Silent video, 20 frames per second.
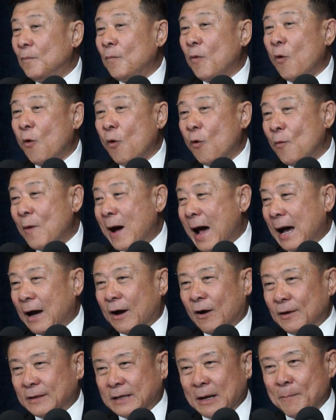ผู้ว่า
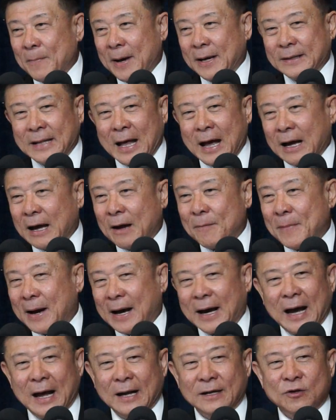ก็จะไม่ตั้งกรรม
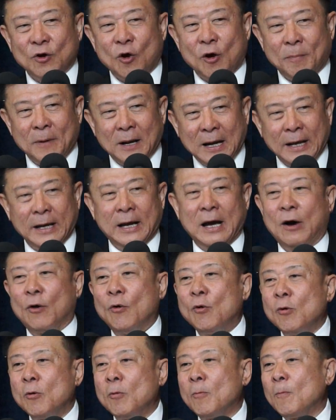การสอบอะไรเขา
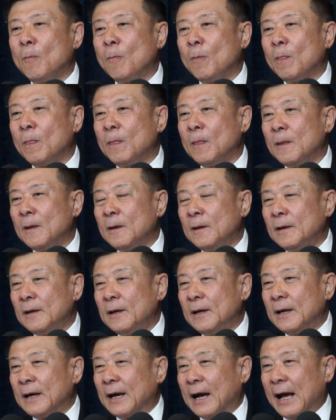
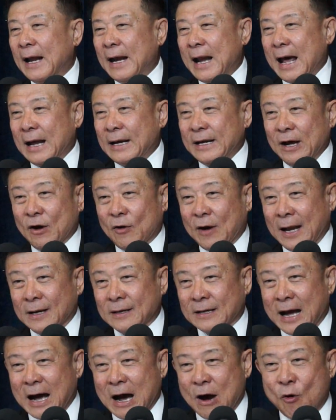ขณะเดียวกัน
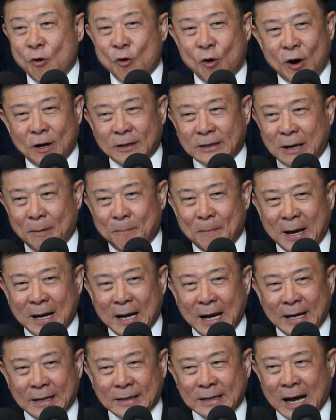เขาก็จะไม่
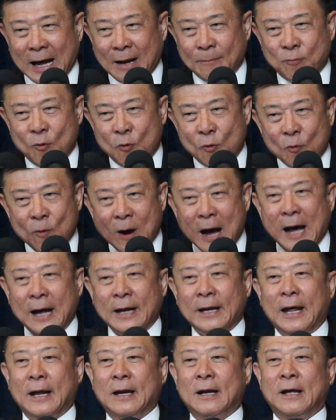เล่นงานผู้ว่า
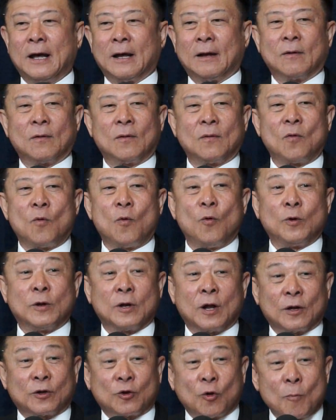ในเรื่องคุ
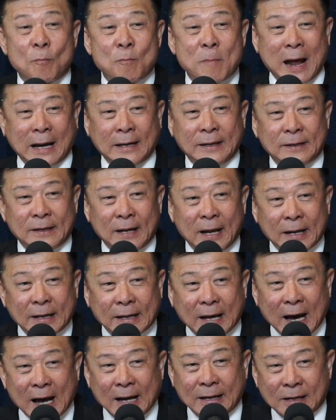ณสมบัติใน
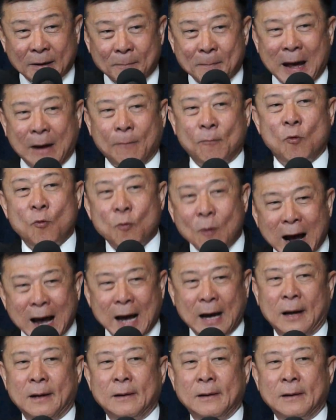การสมัครผู้ว่า